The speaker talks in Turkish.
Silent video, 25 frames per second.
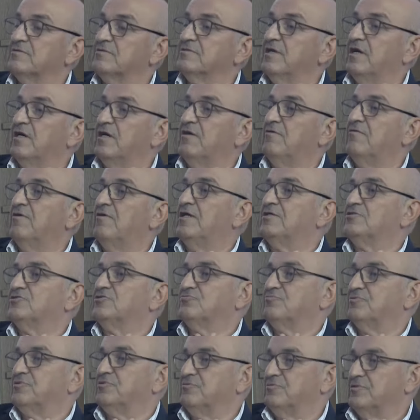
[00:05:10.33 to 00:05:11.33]
dava
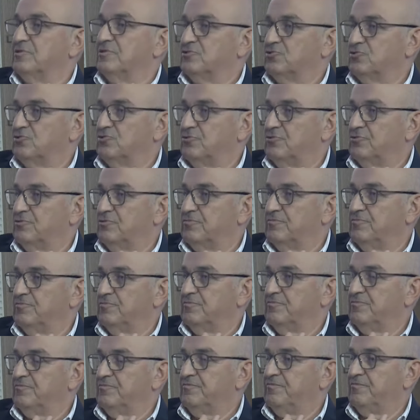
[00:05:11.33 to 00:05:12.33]
açmaya başlıyor.
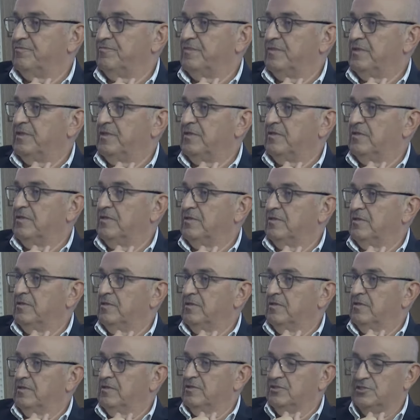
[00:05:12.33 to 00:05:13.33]
Hı.
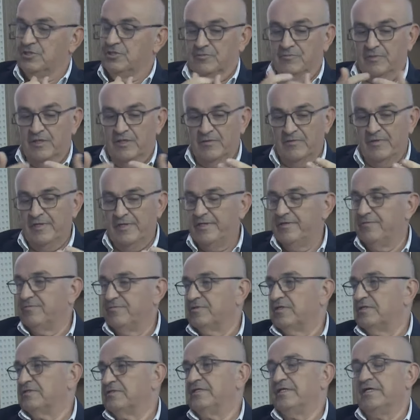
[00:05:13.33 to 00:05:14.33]
Şimdi benim
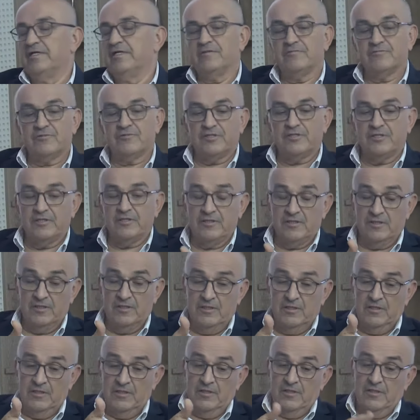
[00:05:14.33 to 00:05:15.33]
elimde diyelim ki
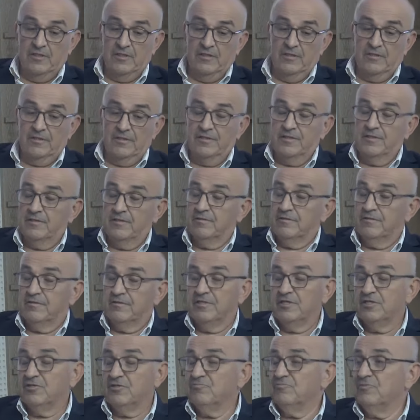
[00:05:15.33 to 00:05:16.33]

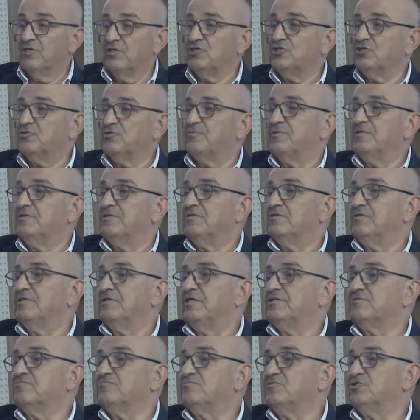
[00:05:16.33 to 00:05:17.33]

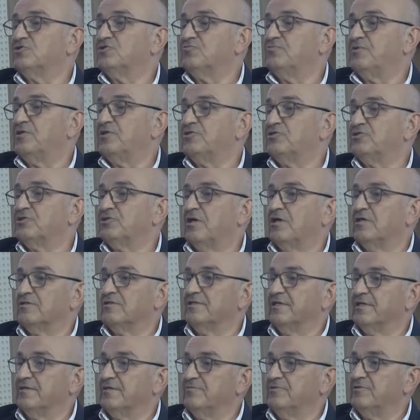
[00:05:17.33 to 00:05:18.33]
25.075
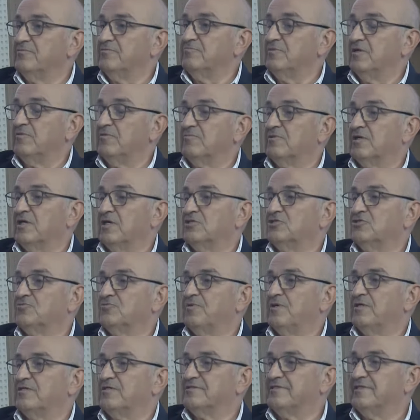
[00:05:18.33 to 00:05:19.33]
ada bilmem kaç
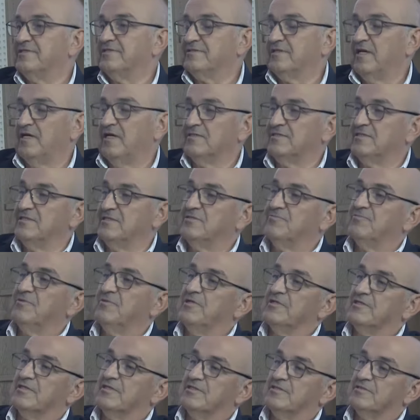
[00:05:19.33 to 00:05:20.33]
parsel tahsis
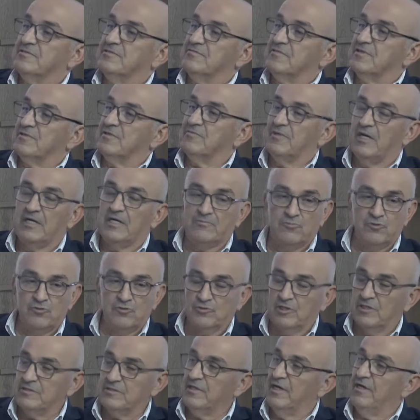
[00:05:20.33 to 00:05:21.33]
belgesi var. Ben
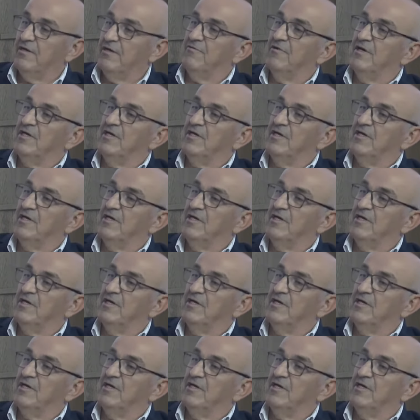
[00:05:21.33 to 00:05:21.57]
bununla dava